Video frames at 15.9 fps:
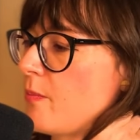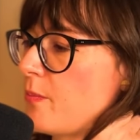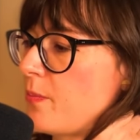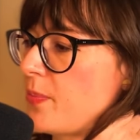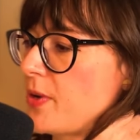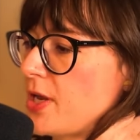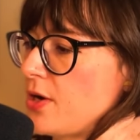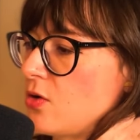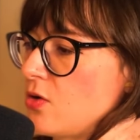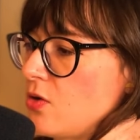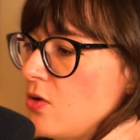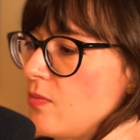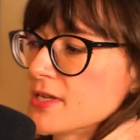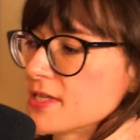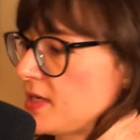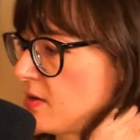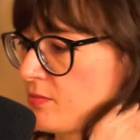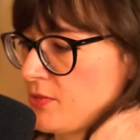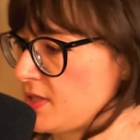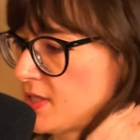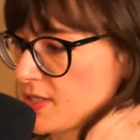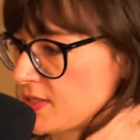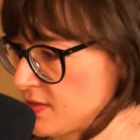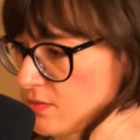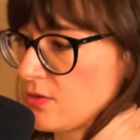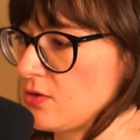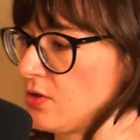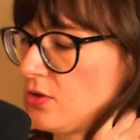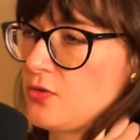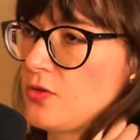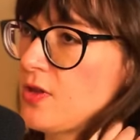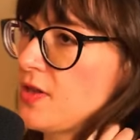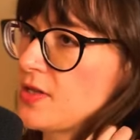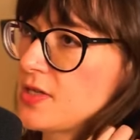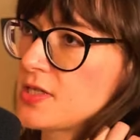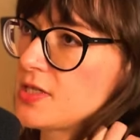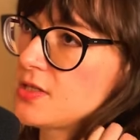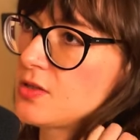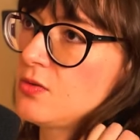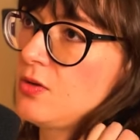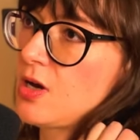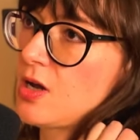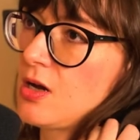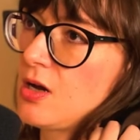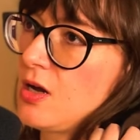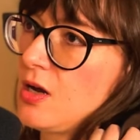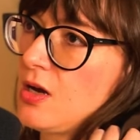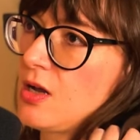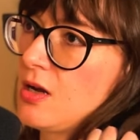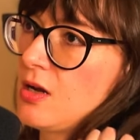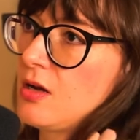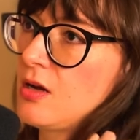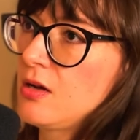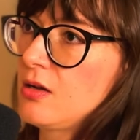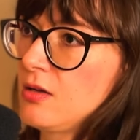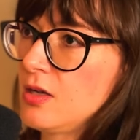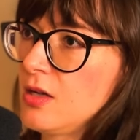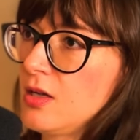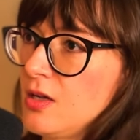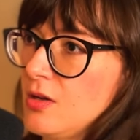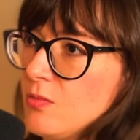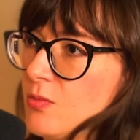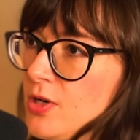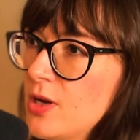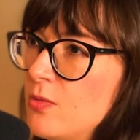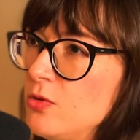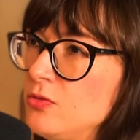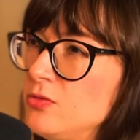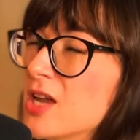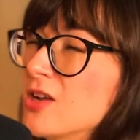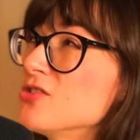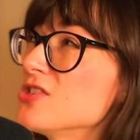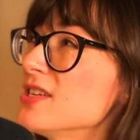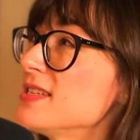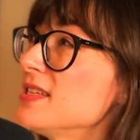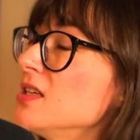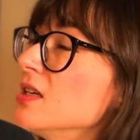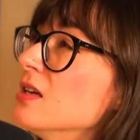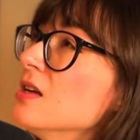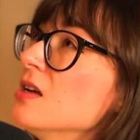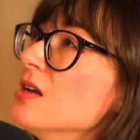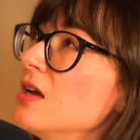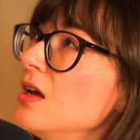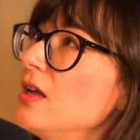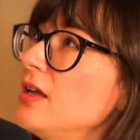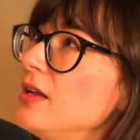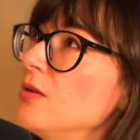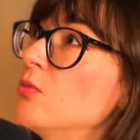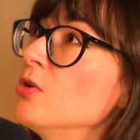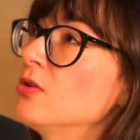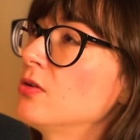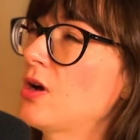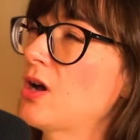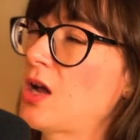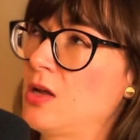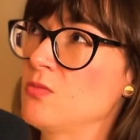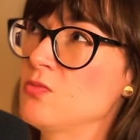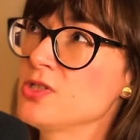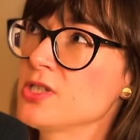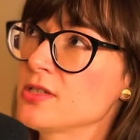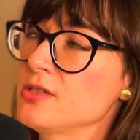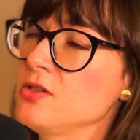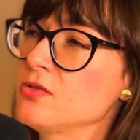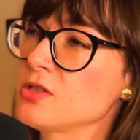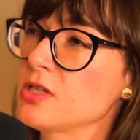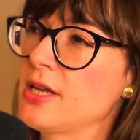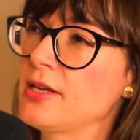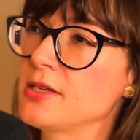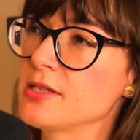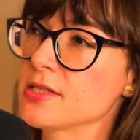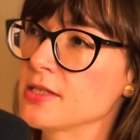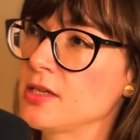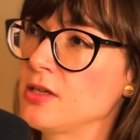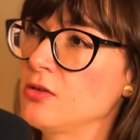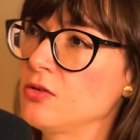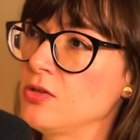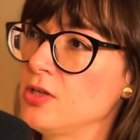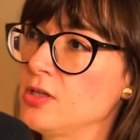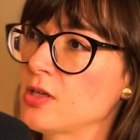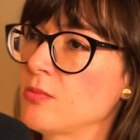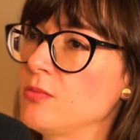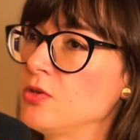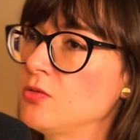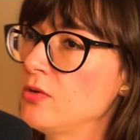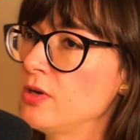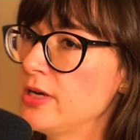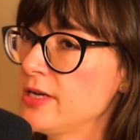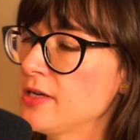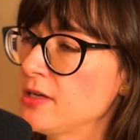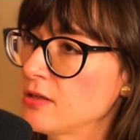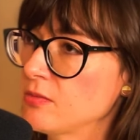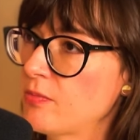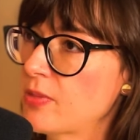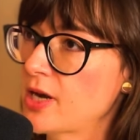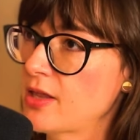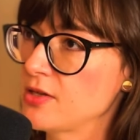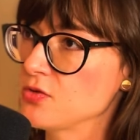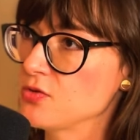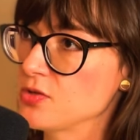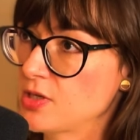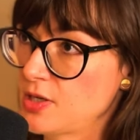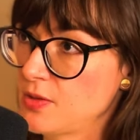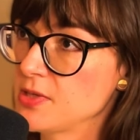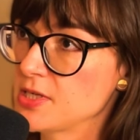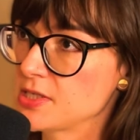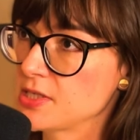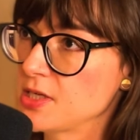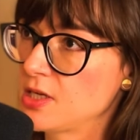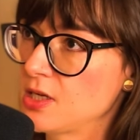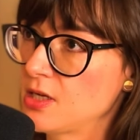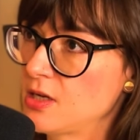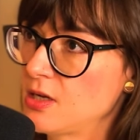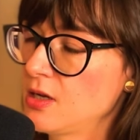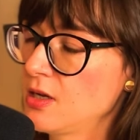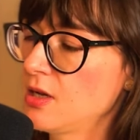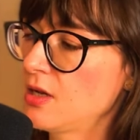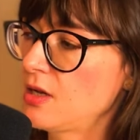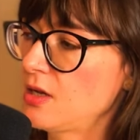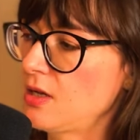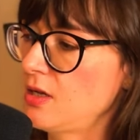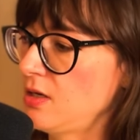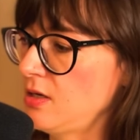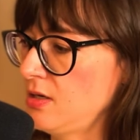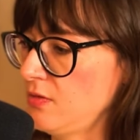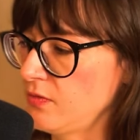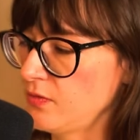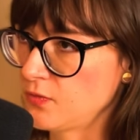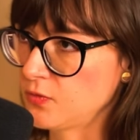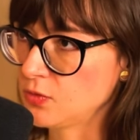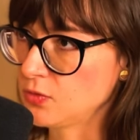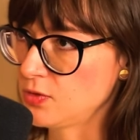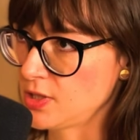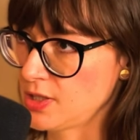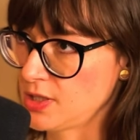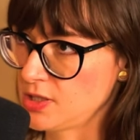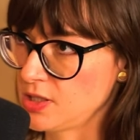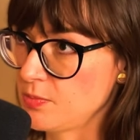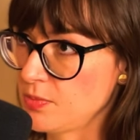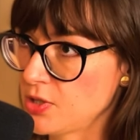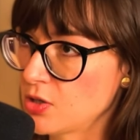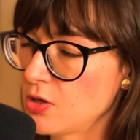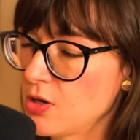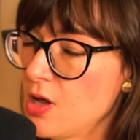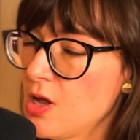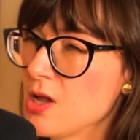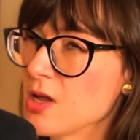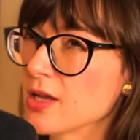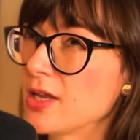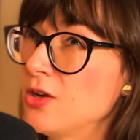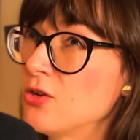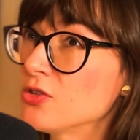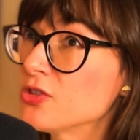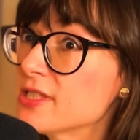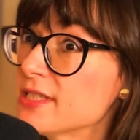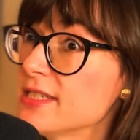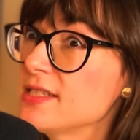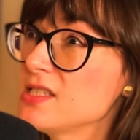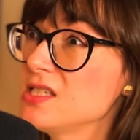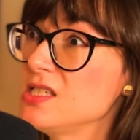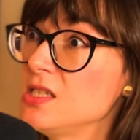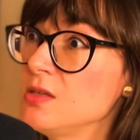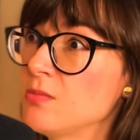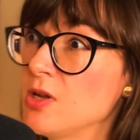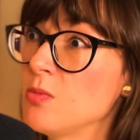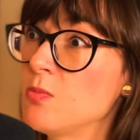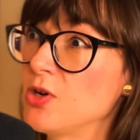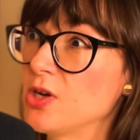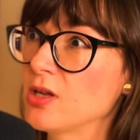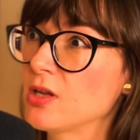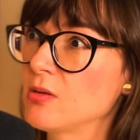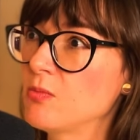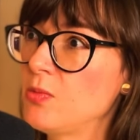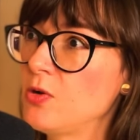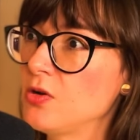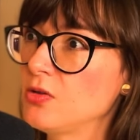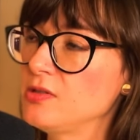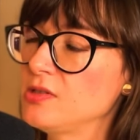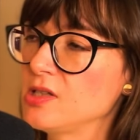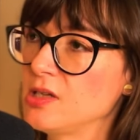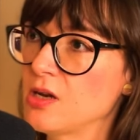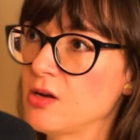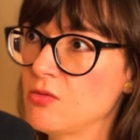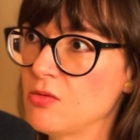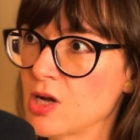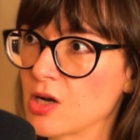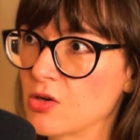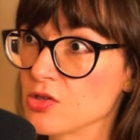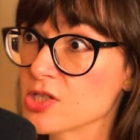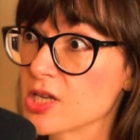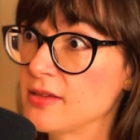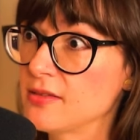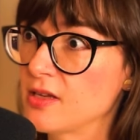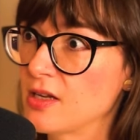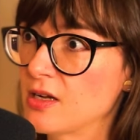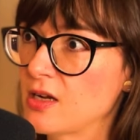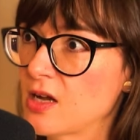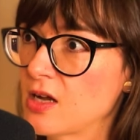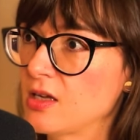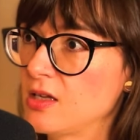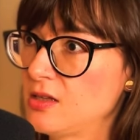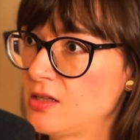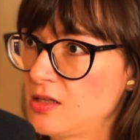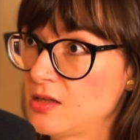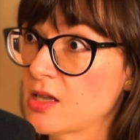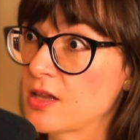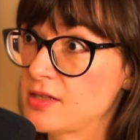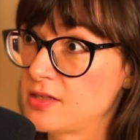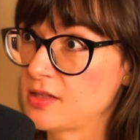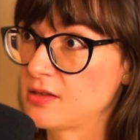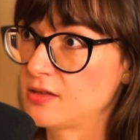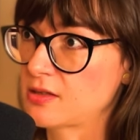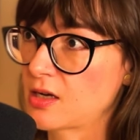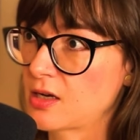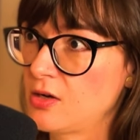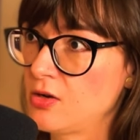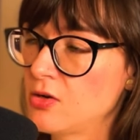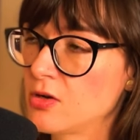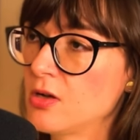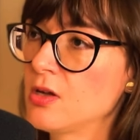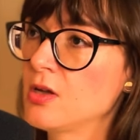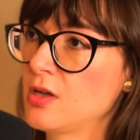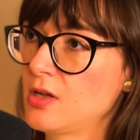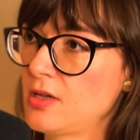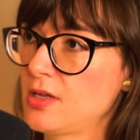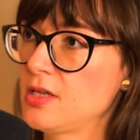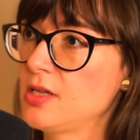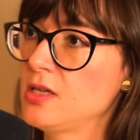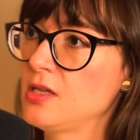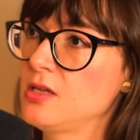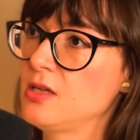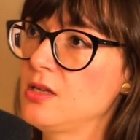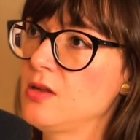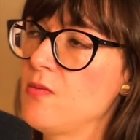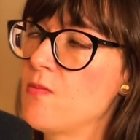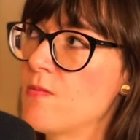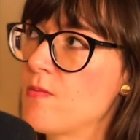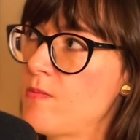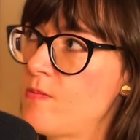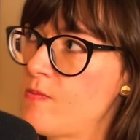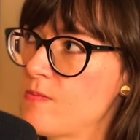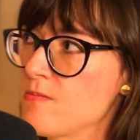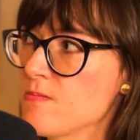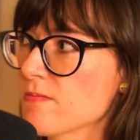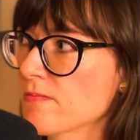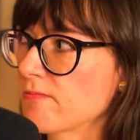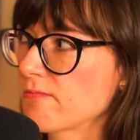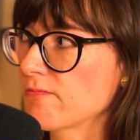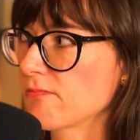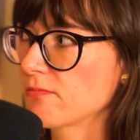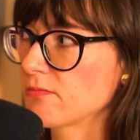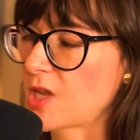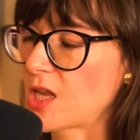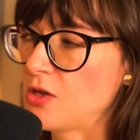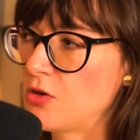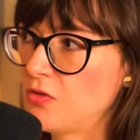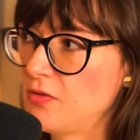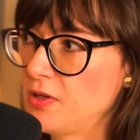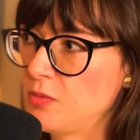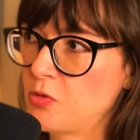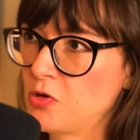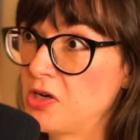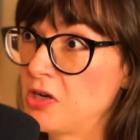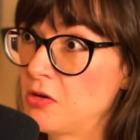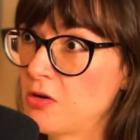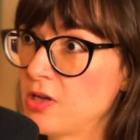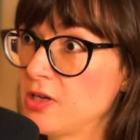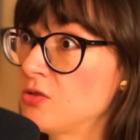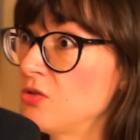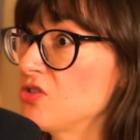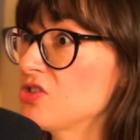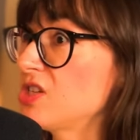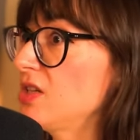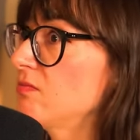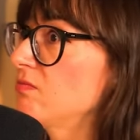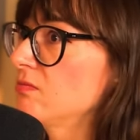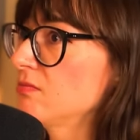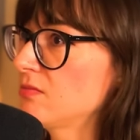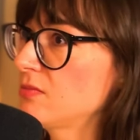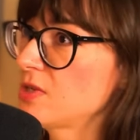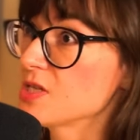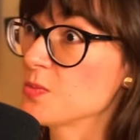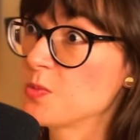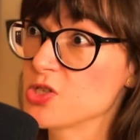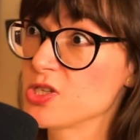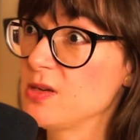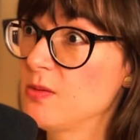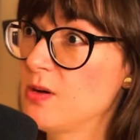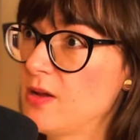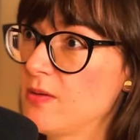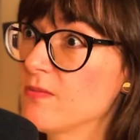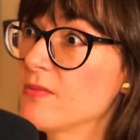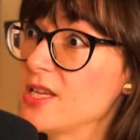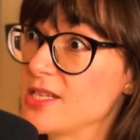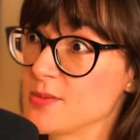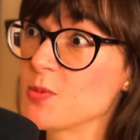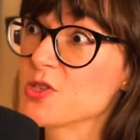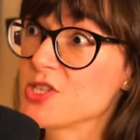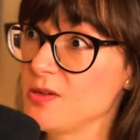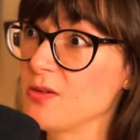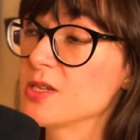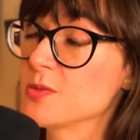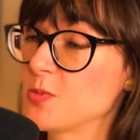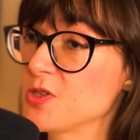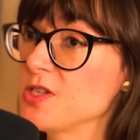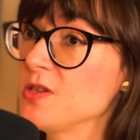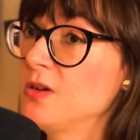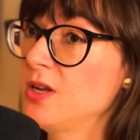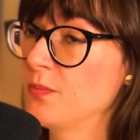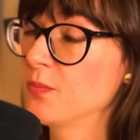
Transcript: Pero básicamente es lo que tú dices, es según la, buena voluntad. No sé si, eh, bueno, hay muchas newsletters que incluyen también un link para de suscribirse en el footer típico, que no sé si Gmail, por ejemplo, tiene alguna cosa interna que intenta detectarlo y, y ponerlo ahí, no lo sé. Es posible, es posible, es posible.